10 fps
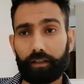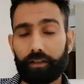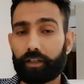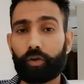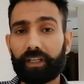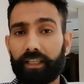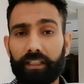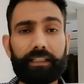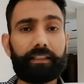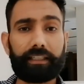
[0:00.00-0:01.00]
क्योंकि
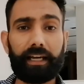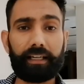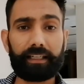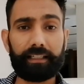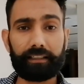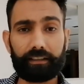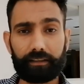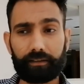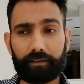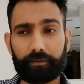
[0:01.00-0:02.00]
क्या है ना कि
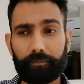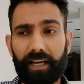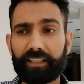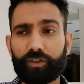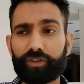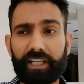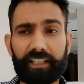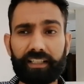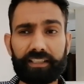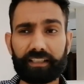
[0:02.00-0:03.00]
मैं किसी को
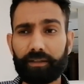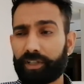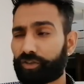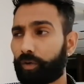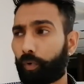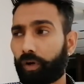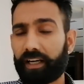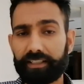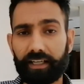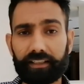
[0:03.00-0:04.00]
छेड़ना नहीं चाहता मैं किसी को बोलना
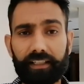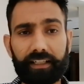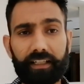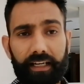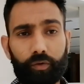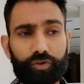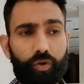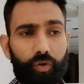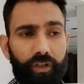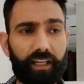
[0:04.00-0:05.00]
नहीं चाह रहा था लेकिन है ना कुछ
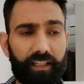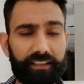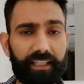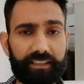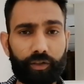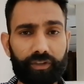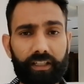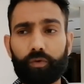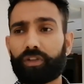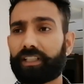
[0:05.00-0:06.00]
लोगों की हरकतें ऐसी होती है कि
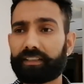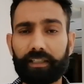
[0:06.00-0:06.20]
उड़ता तीर